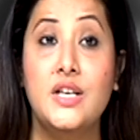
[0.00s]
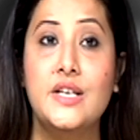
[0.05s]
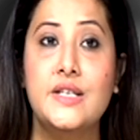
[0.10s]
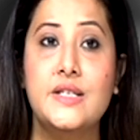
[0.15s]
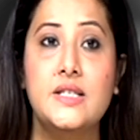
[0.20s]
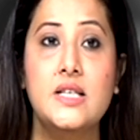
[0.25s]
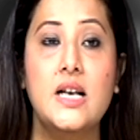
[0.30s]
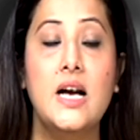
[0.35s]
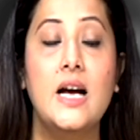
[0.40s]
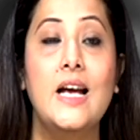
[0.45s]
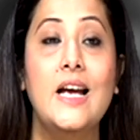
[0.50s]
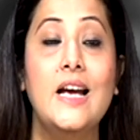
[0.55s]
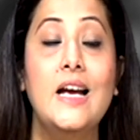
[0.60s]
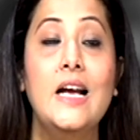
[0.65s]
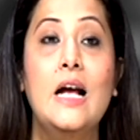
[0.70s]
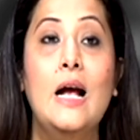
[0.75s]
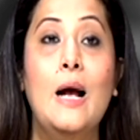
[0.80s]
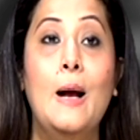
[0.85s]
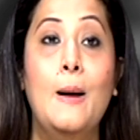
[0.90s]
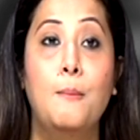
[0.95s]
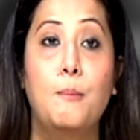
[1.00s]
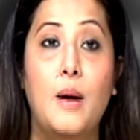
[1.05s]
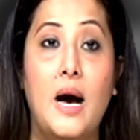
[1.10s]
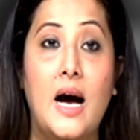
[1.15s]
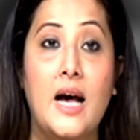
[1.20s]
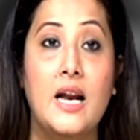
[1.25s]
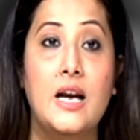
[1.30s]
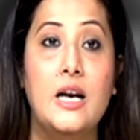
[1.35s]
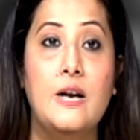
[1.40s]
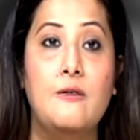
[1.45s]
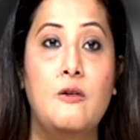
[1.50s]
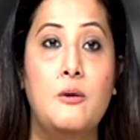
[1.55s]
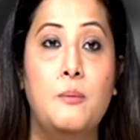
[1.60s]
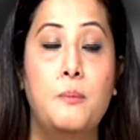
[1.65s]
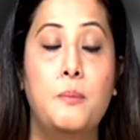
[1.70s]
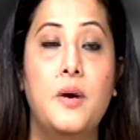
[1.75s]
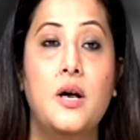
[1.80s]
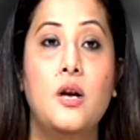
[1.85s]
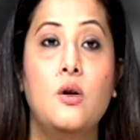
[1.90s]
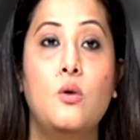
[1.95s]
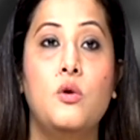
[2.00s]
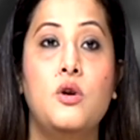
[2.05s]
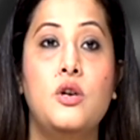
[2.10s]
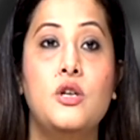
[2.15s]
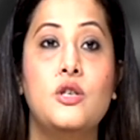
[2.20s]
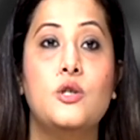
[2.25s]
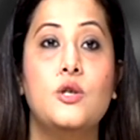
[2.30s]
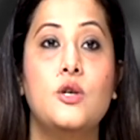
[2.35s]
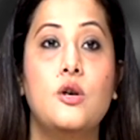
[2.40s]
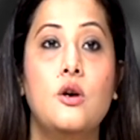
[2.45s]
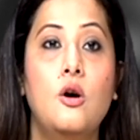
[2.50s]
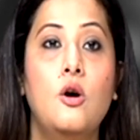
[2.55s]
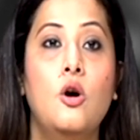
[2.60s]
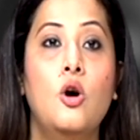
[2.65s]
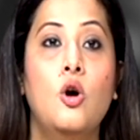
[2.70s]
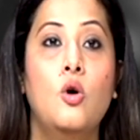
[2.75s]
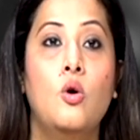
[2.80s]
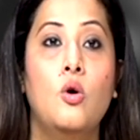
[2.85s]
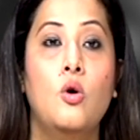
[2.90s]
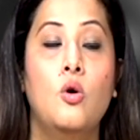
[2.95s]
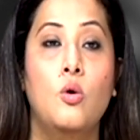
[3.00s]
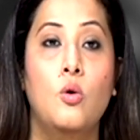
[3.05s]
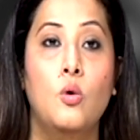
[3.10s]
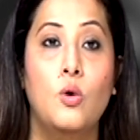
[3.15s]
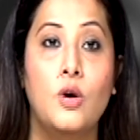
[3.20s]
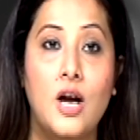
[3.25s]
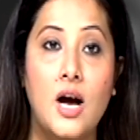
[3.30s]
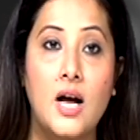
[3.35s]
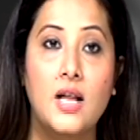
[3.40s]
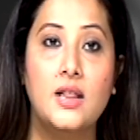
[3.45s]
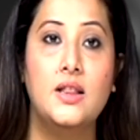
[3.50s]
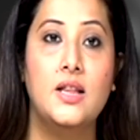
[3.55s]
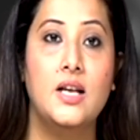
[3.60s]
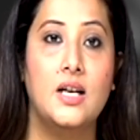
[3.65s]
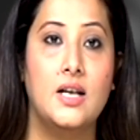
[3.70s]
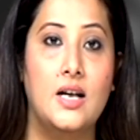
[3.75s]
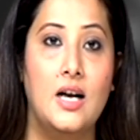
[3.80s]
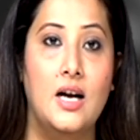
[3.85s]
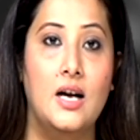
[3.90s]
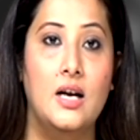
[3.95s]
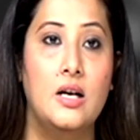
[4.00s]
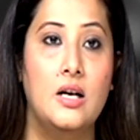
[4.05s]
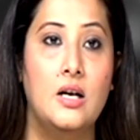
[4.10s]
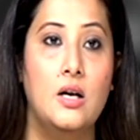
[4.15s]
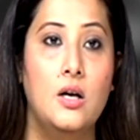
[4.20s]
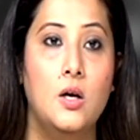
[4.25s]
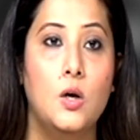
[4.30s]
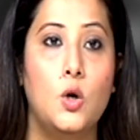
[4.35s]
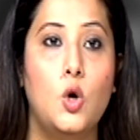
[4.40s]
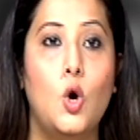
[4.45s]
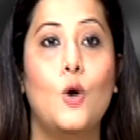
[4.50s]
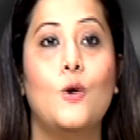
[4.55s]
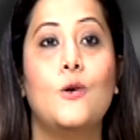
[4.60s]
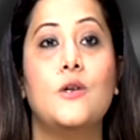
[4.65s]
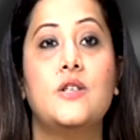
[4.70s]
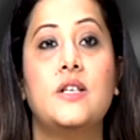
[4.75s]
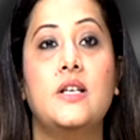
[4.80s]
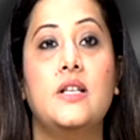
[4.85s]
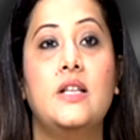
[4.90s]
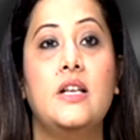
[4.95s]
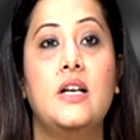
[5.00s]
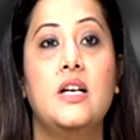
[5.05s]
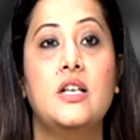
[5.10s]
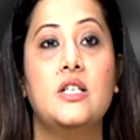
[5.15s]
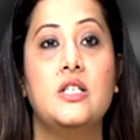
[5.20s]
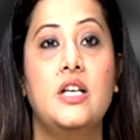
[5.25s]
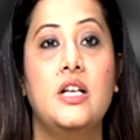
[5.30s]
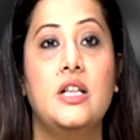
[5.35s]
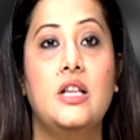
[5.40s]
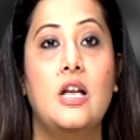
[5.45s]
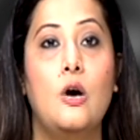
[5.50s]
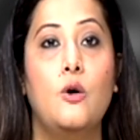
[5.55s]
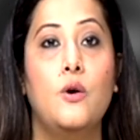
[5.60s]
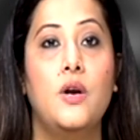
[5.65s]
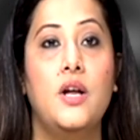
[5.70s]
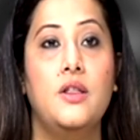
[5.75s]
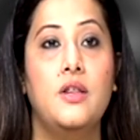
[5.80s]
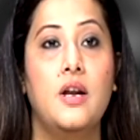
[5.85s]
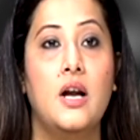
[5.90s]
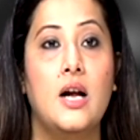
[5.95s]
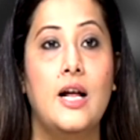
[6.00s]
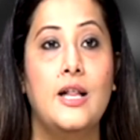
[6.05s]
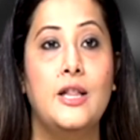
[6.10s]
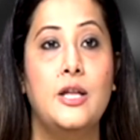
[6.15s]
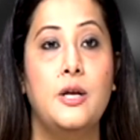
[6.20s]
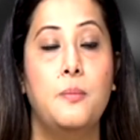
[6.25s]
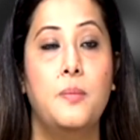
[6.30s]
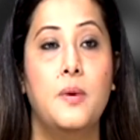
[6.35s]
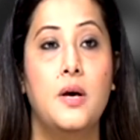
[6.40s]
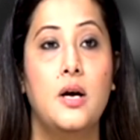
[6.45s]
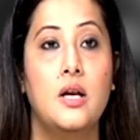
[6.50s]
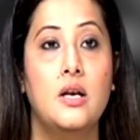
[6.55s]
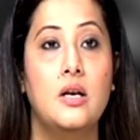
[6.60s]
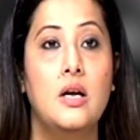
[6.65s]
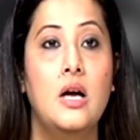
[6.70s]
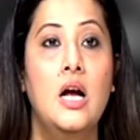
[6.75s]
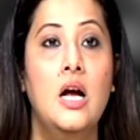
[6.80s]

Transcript: किस्सा है 12 नवंबर उन्नीस का कांग्रेस के दिग्गज नेताओं ने इंदिरा गांधी पर